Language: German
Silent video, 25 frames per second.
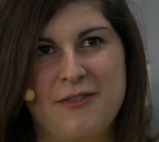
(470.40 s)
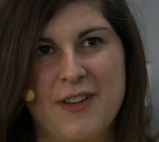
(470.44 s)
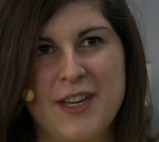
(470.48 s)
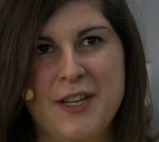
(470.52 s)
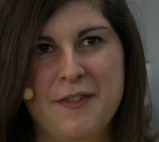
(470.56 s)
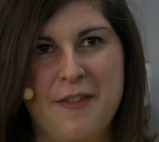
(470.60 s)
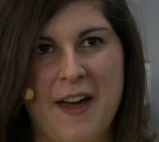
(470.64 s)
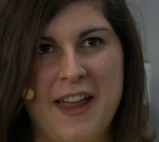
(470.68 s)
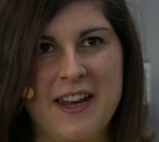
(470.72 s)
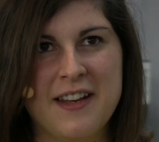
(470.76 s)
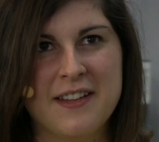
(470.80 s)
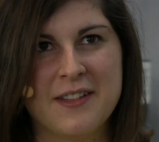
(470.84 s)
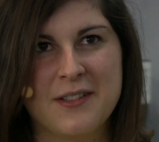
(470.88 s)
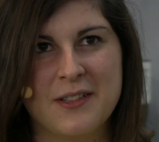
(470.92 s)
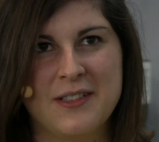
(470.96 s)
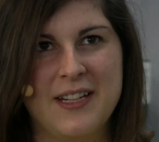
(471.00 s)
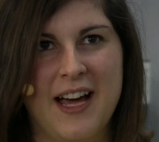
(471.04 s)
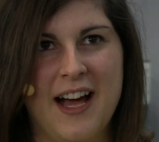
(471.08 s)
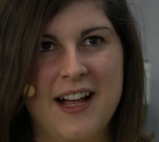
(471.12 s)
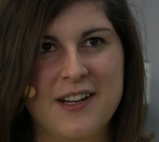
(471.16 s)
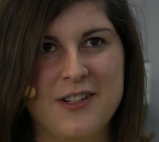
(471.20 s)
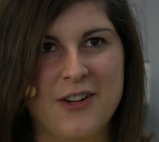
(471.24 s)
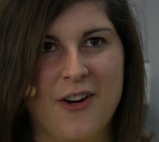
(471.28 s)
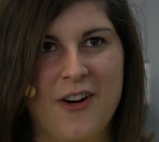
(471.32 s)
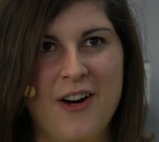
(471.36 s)
ich, ich fände es
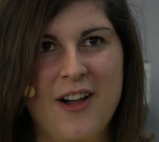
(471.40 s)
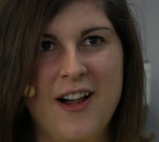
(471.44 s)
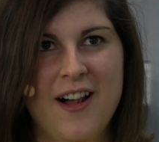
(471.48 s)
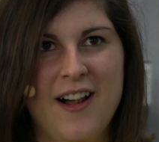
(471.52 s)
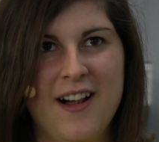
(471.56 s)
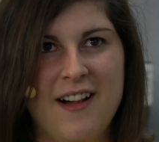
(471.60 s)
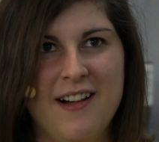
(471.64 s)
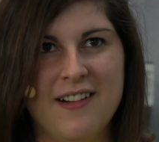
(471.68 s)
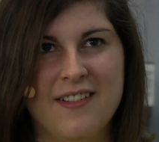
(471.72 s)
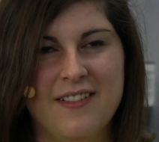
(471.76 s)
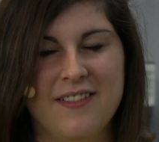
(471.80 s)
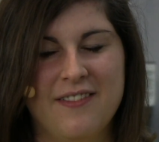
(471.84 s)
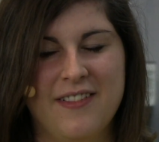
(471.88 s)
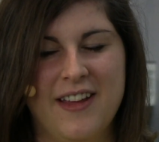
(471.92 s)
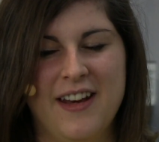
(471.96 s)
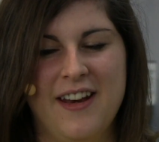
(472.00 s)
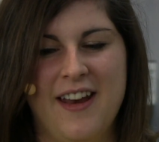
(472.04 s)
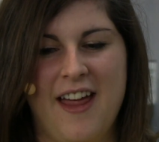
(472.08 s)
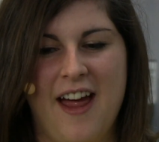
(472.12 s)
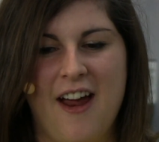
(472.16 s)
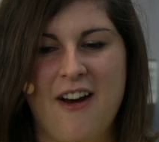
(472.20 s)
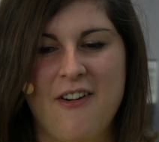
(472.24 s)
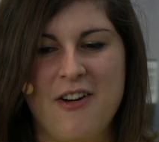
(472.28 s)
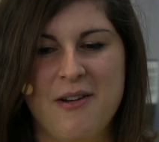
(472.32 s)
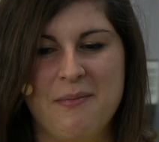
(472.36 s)
total toll,
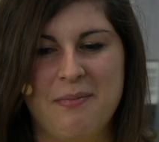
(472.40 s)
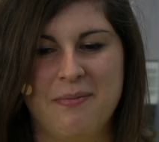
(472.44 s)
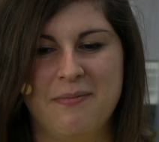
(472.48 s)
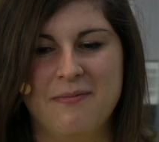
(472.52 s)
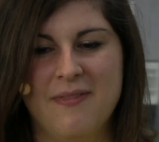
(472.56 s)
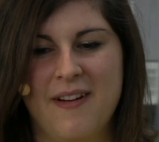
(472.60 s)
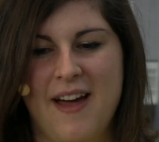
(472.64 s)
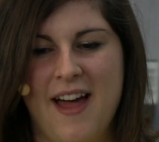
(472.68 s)
wenn Harry,